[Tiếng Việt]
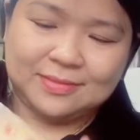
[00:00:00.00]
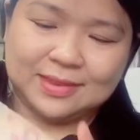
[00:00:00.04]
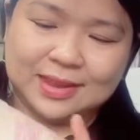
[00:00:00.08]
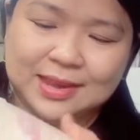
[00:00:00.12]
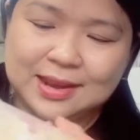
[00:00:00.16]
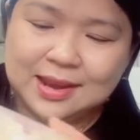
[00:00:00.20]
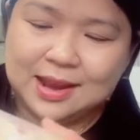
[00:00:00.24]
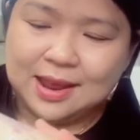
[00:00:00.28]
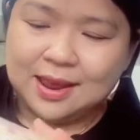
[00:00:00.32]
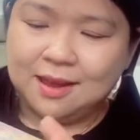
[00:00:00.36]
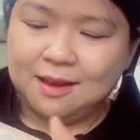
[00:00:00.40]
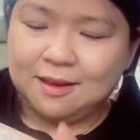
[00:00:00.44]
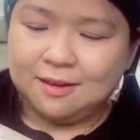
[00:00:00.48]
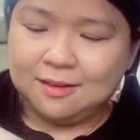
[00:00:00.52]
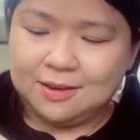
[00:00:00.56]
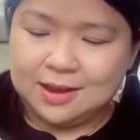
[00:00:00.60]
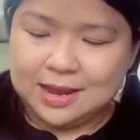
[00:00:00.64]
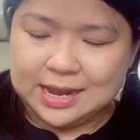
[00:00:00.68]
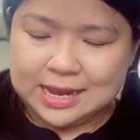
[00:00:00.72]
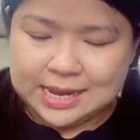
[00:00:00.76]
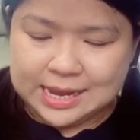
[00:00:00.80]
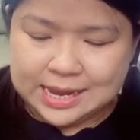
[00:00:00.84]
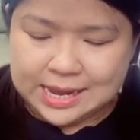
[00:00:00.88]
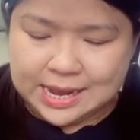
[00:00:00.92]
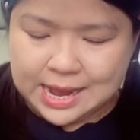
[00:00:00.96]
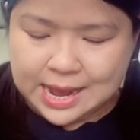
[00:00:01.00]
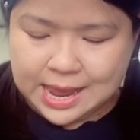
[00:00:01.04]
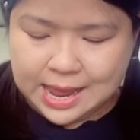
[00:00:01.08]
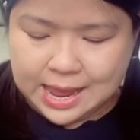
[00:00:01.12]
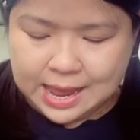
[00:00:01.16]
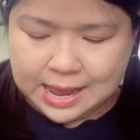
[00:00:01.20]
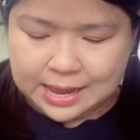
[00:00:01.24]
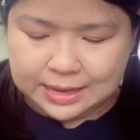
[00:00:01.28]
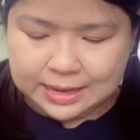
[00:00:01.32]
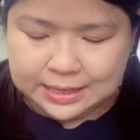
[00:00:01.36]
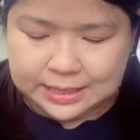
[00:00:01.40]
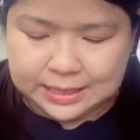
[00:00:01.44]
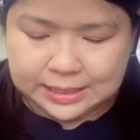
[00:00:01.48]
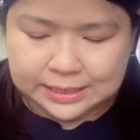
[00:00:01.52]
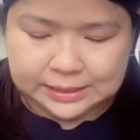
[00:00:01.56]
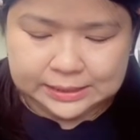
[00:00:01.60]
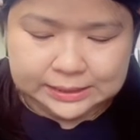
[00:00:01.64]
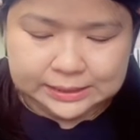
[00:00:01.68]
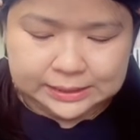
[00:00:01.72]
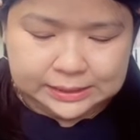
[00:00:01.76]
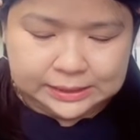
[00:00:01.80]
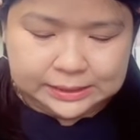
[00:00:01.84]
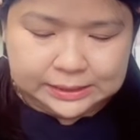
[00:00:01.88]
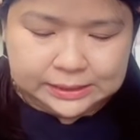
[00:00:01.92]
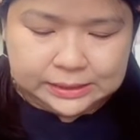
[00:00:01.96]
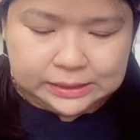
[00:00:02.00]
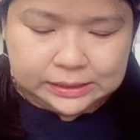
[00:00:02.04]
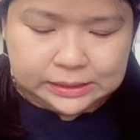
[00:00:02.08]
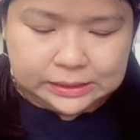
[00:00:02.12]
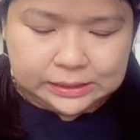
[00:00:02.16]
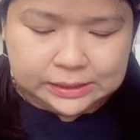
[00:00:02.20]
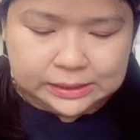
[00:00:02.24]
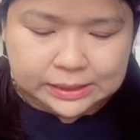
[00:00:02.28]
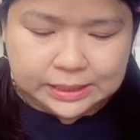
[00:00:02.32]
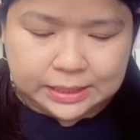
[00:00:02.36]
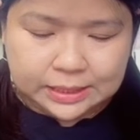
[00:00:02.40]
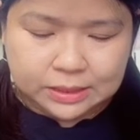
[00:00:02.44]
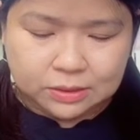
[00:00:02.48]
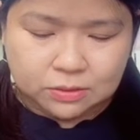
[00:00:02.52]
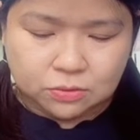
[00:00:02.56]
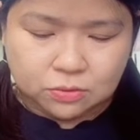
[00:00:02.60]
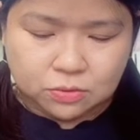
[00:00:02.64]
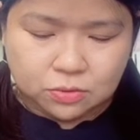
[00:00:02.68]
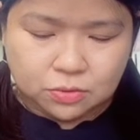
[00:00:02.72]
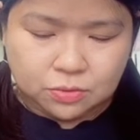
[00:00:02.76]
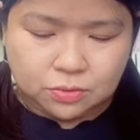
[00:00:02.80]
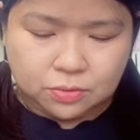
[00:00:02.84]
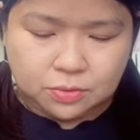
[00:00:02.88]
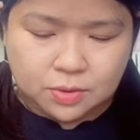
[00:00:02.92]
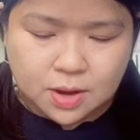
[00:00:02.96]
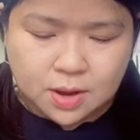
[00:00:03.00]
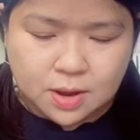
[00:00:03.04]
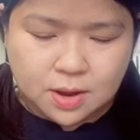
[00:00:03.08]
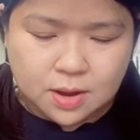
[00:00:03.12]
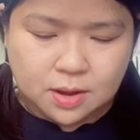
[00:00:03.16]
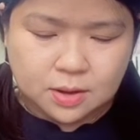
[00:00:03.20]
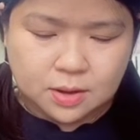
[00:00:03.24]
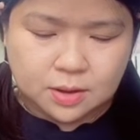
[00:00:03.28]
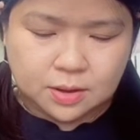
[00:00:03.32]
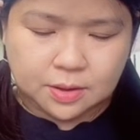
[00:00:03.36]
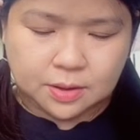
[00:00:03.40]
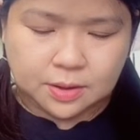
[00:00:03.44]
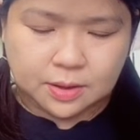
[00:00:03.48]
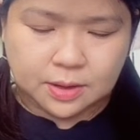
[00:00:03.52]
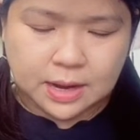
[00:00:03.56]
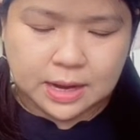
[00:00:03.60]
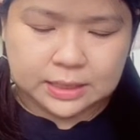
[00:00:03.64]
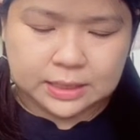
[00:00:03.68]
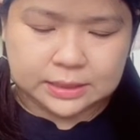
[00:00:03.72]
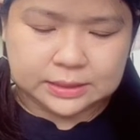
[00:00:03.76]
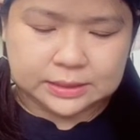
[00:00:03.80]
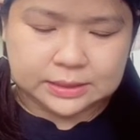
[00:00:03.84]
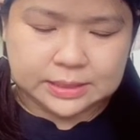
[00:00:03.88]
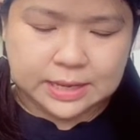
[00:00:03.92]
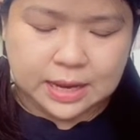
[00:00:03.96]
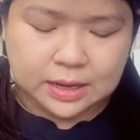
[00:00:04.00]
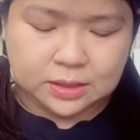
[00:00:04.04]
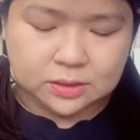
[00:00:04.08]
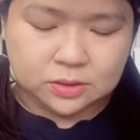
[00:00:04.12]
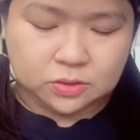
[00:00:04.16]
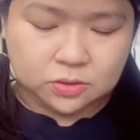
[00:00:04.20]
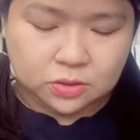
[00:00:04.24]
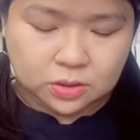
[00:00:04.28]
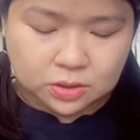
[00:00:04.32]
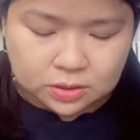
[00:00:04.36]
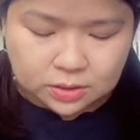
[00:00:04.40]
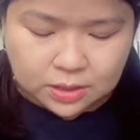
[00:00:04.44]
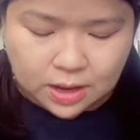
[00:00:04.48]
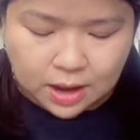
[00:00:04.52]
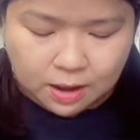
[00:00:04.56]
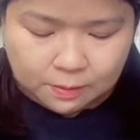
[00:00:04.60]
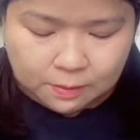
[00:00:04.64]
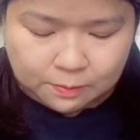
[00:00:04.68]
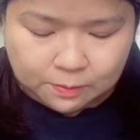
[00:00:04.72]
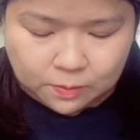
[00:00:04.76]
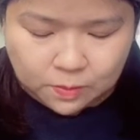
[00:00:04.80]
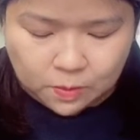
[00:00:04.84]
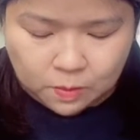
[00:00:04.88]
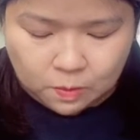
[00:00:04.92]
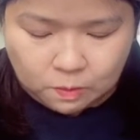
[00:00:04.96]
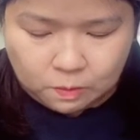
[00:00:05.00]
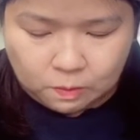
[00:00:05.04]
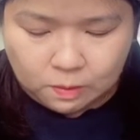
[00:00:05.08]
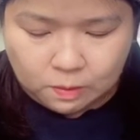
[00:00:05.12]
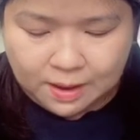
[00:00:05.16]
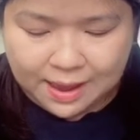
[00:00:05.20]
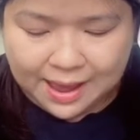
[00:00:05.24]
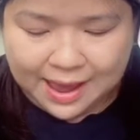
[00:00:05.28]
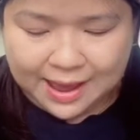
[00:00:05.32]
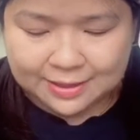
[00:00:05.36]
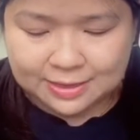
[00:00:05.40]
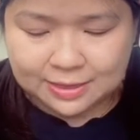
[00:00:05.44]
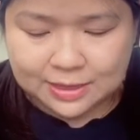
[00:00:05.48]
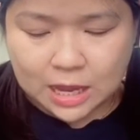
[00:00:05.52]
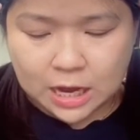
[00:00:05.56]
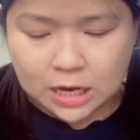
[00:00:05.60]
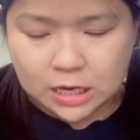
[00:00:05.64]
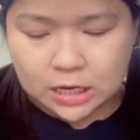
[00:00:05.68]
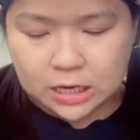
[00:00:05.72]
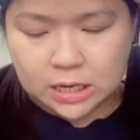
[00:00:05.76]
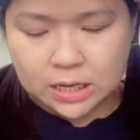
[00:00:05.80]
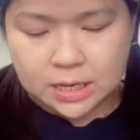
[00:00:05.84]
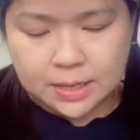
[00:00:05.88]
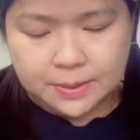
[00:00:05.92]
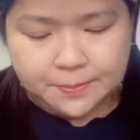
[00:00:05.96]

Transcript: cái này họ có ghi là chẹo cu đơ đặc sản truyền thống của Hà Tĩnh